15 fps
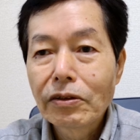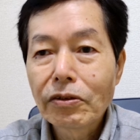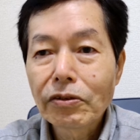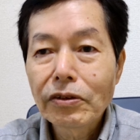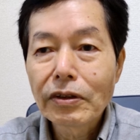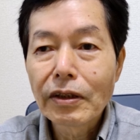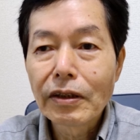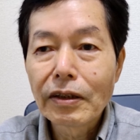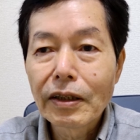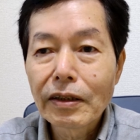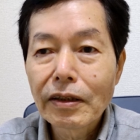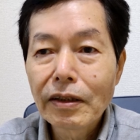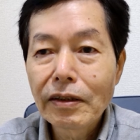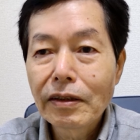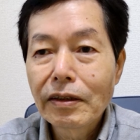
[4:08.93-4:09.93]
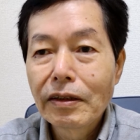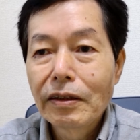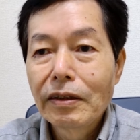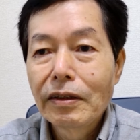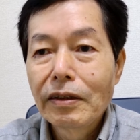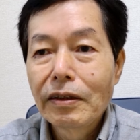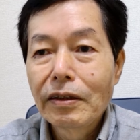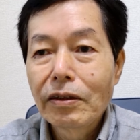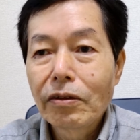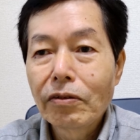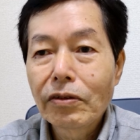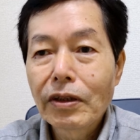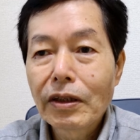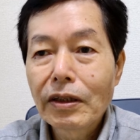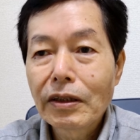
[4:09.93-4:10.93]
そしてなぜ
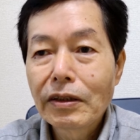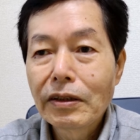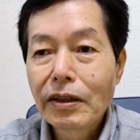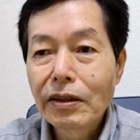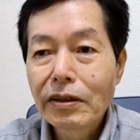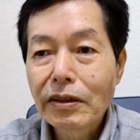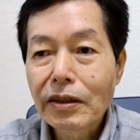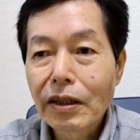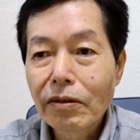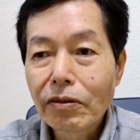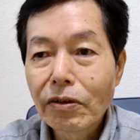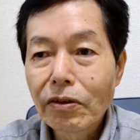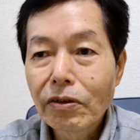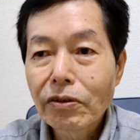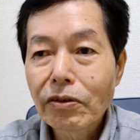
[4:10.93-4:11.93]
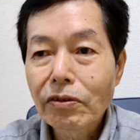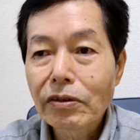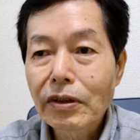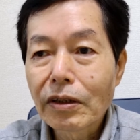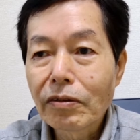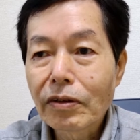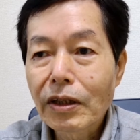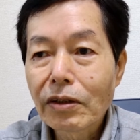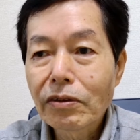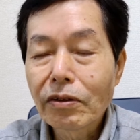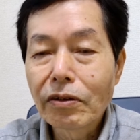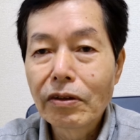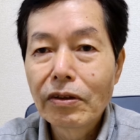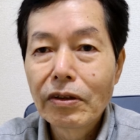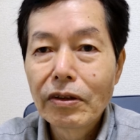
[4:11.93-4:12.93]
織田秀親を襲ったのか
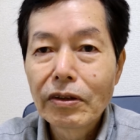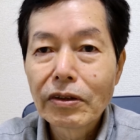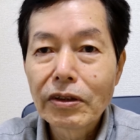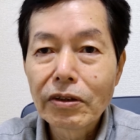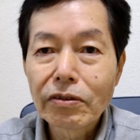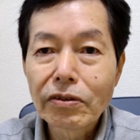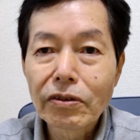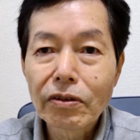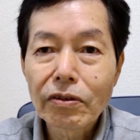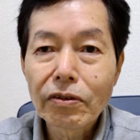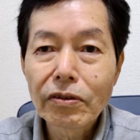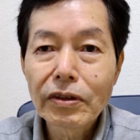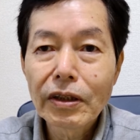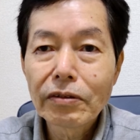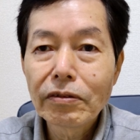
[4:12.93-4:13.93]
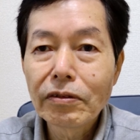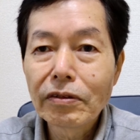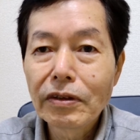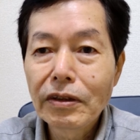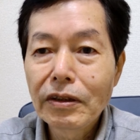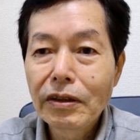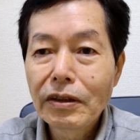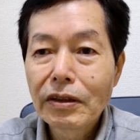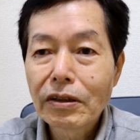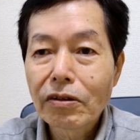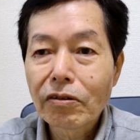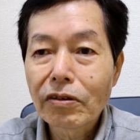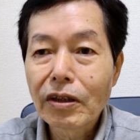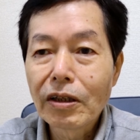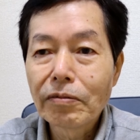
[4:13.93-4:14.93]
と聞くとこんな風に
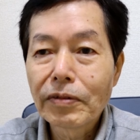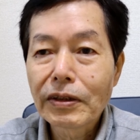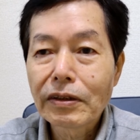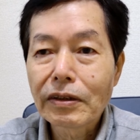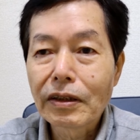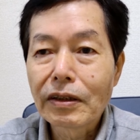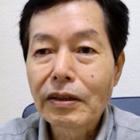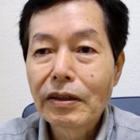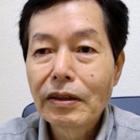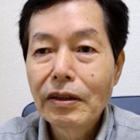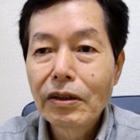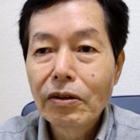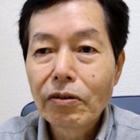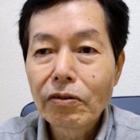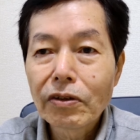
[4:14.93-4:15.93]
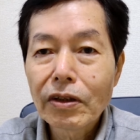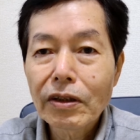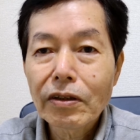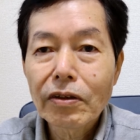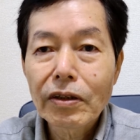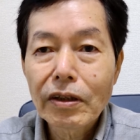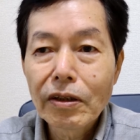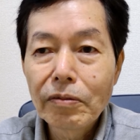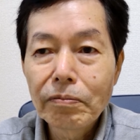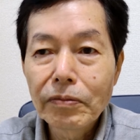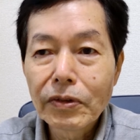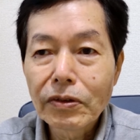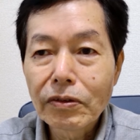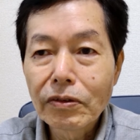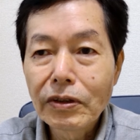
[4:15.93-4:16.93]
答えました。織田
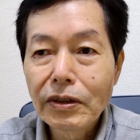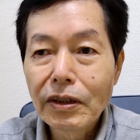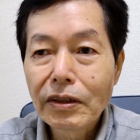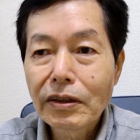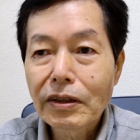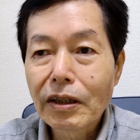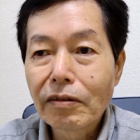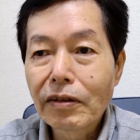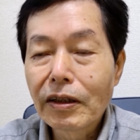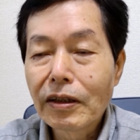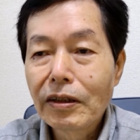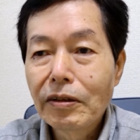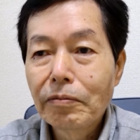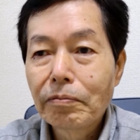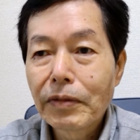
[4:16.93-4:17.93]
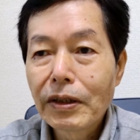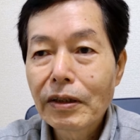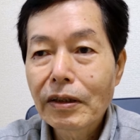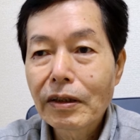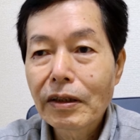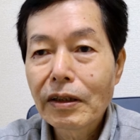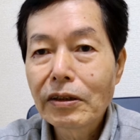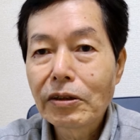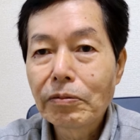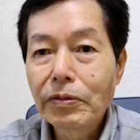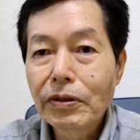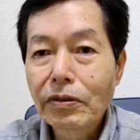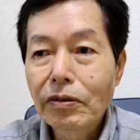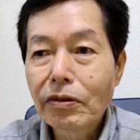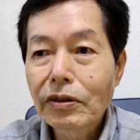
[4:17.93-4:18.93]
剣持秀親は前から自
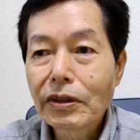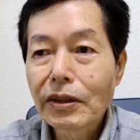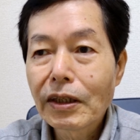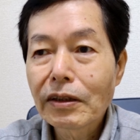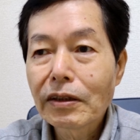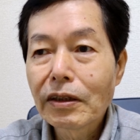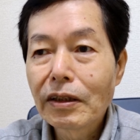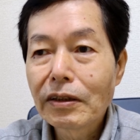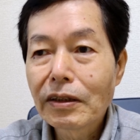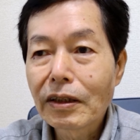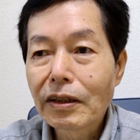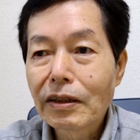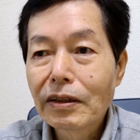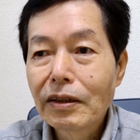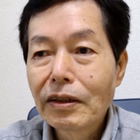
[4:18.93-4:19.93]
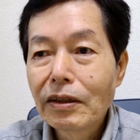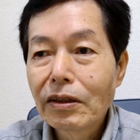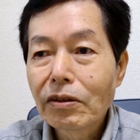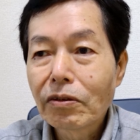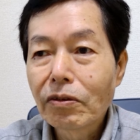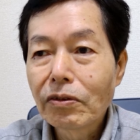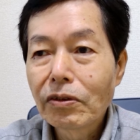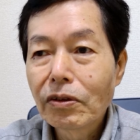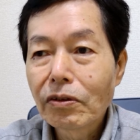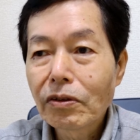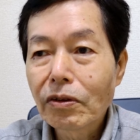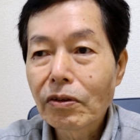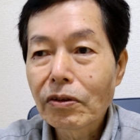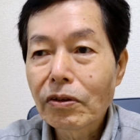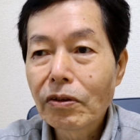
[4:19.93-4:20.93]
分を嫌っていた。今
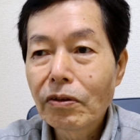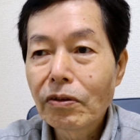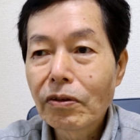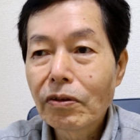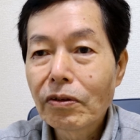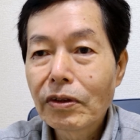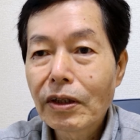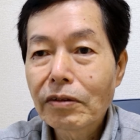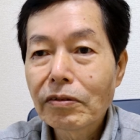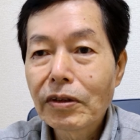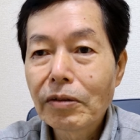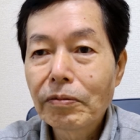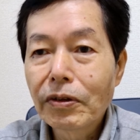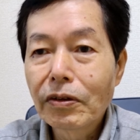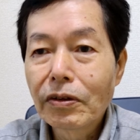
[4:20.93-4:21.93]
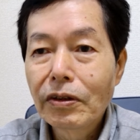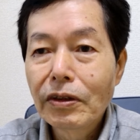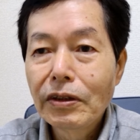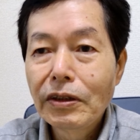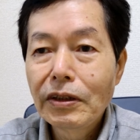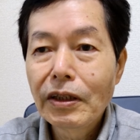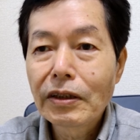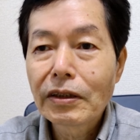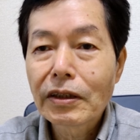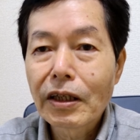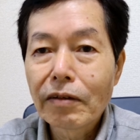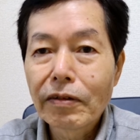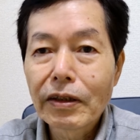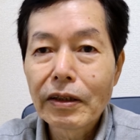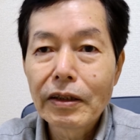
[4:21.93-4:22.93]
度の共王役でも秀
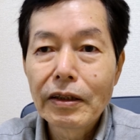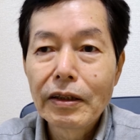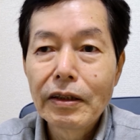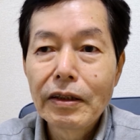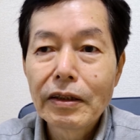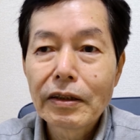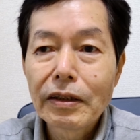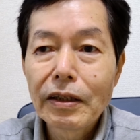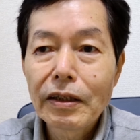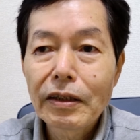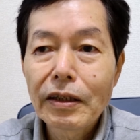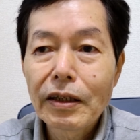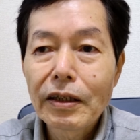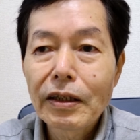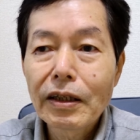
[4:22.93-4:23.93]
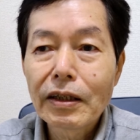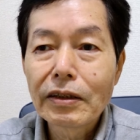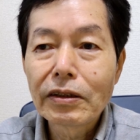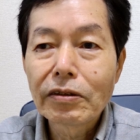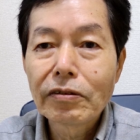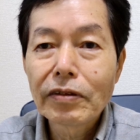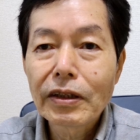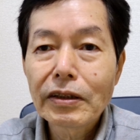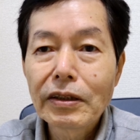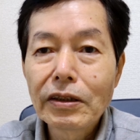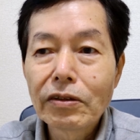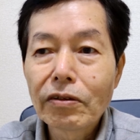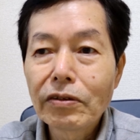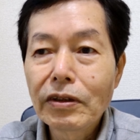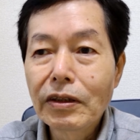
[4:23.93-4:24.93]
親は経験があり詳
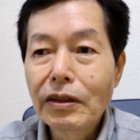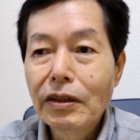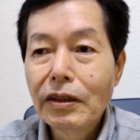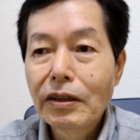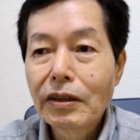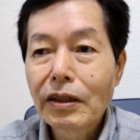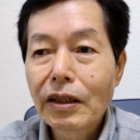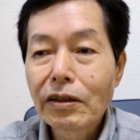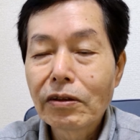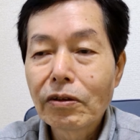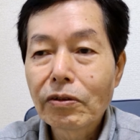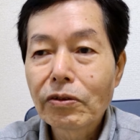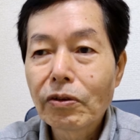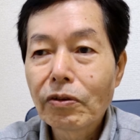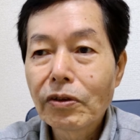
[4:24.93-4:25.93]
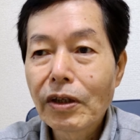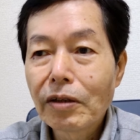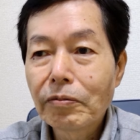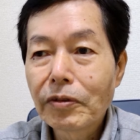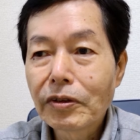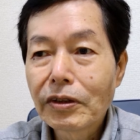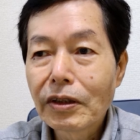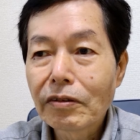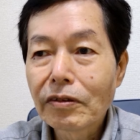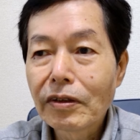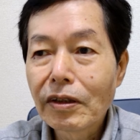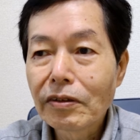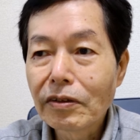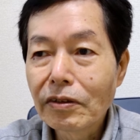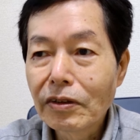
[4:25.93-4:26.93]
しいのに何の相談もして
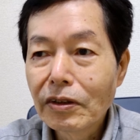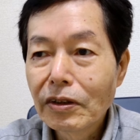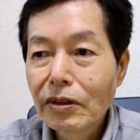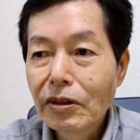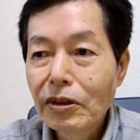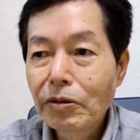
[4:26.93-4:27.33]
くれず